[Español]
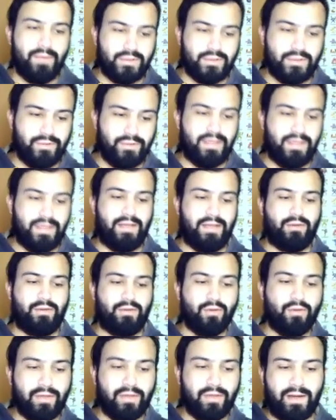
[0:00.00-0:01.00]
a subirle
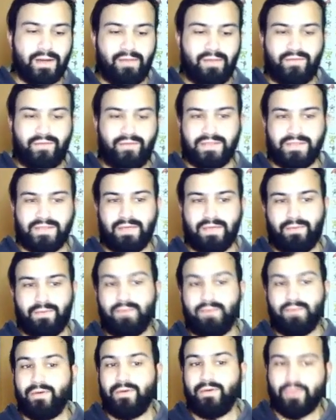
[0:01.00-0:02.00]
toda la defensa que
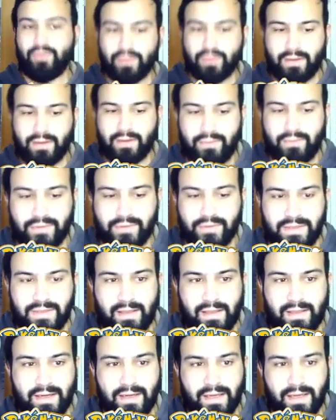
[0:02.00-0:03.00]
podamos y toda la velocidad
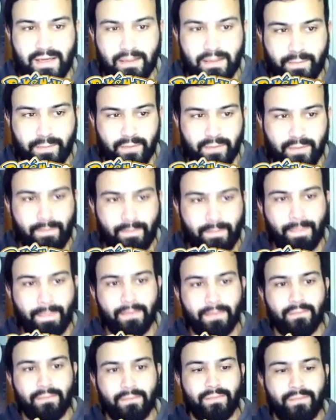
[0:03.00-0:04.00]
del equipo.
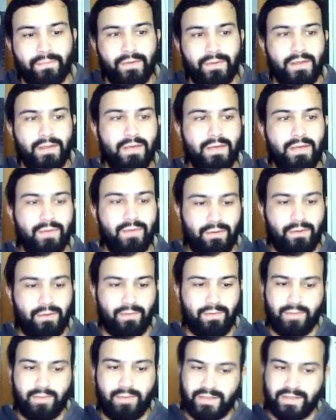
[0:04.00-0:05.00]
Y bueno,
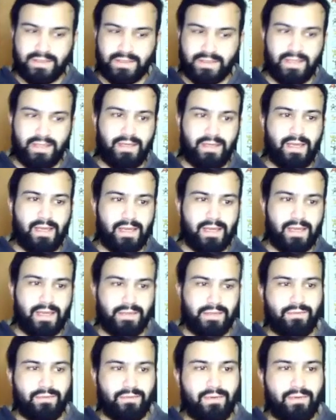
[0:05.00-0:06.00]
vamos a seguir en
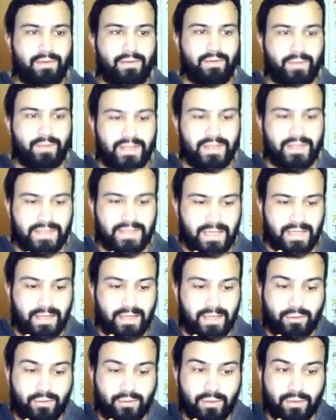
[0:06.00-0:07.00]
esto. Vamos a aprovechar que
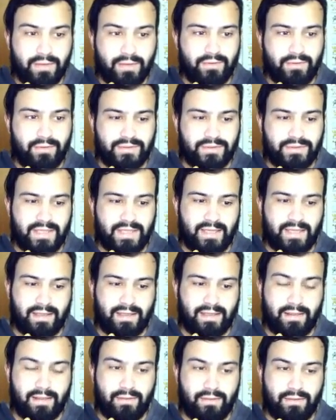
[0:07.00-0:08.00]
toda la velocidad la está
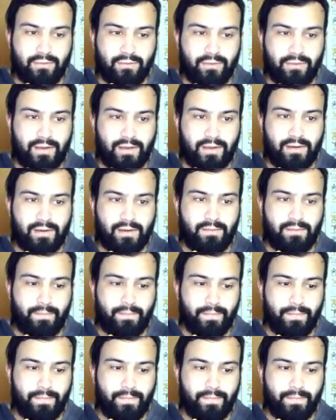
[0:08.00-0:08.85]
dando eh, em,